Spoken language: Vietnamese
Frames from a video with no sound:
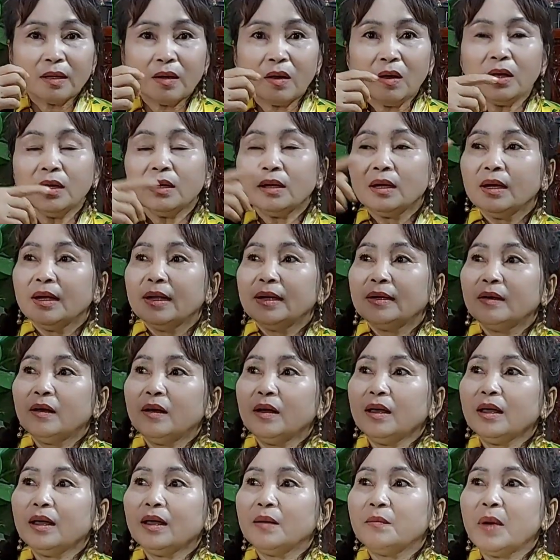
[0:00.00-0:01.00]
Có,
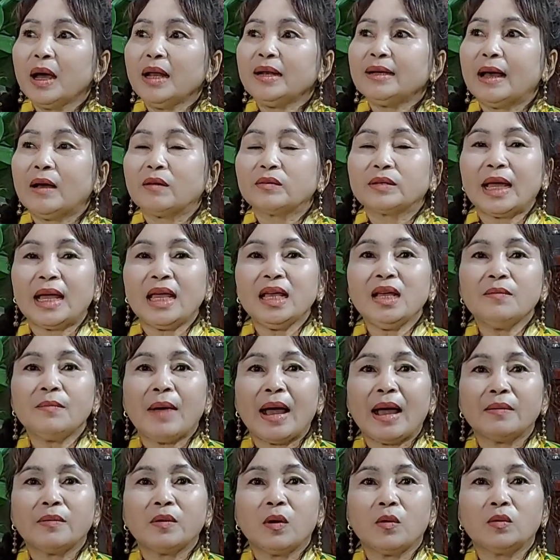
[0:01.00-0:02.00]
nó mới đầu thấy cái
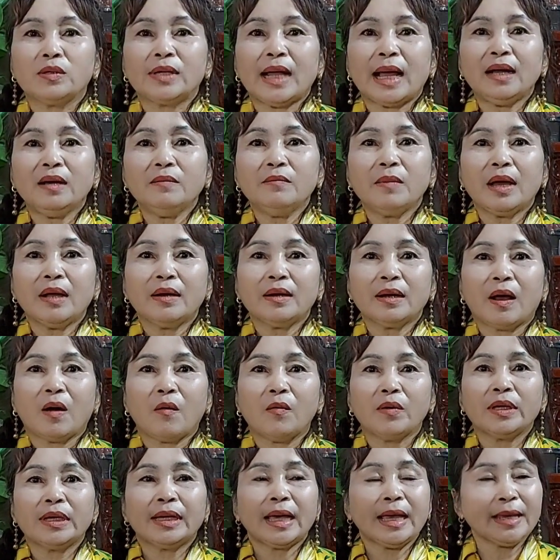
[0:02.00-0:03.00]
bà đồ trắng, bà
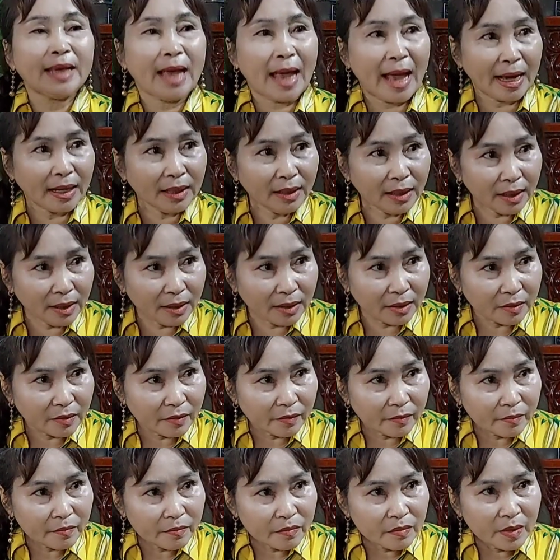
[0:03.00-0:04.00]
nội cây nhãn
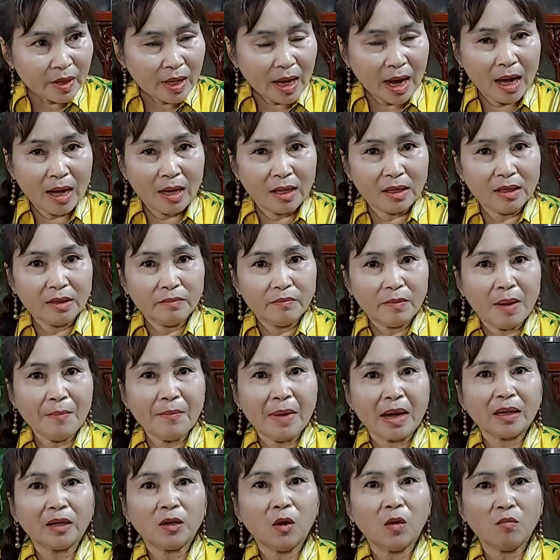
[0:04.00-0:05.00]
á, bà
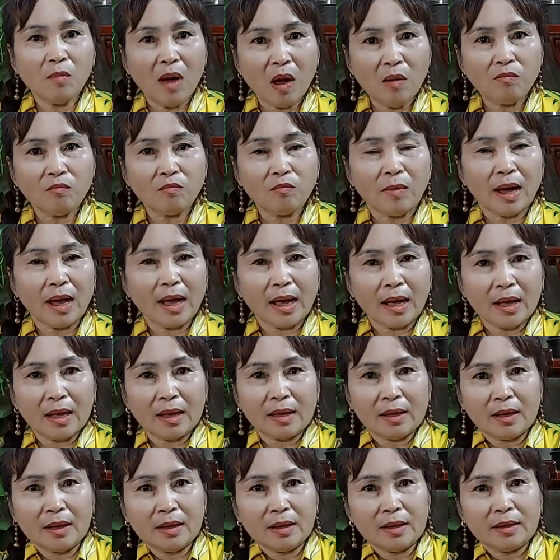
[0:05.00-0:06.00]
mặc đồ bông
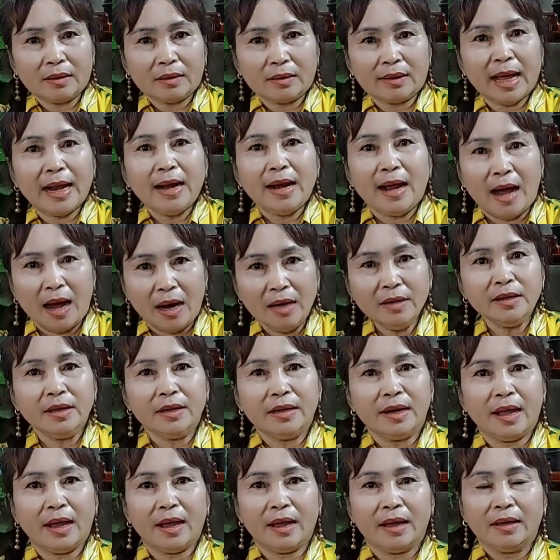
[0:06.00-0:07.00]
mà tay lỡ
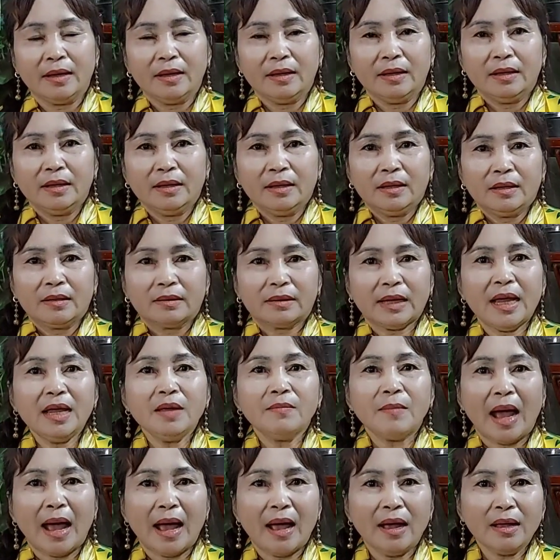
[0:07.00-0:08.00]
gì nè,
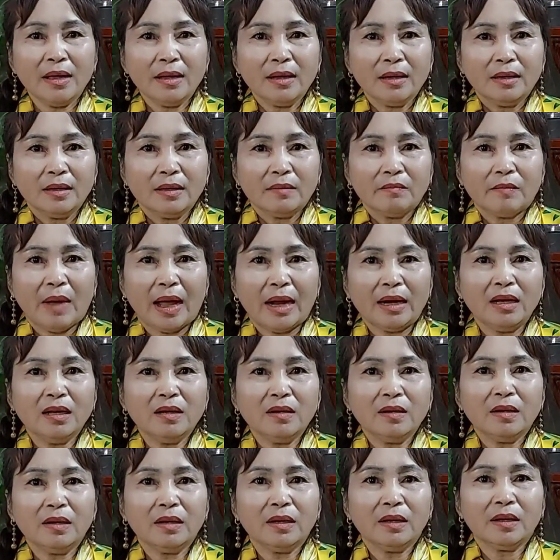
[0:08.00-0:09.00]
thấy bà
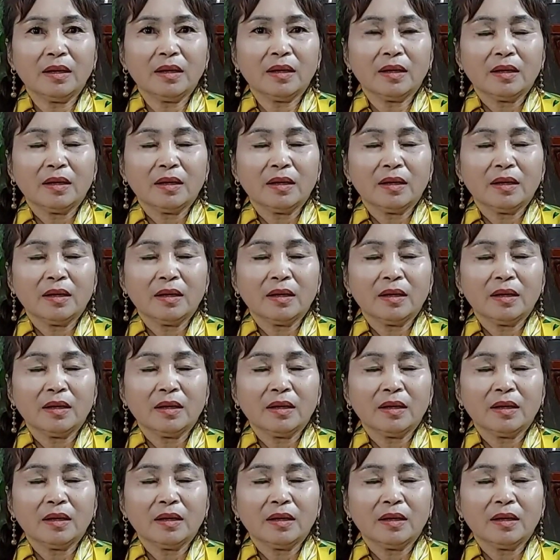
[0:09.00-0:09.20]
nói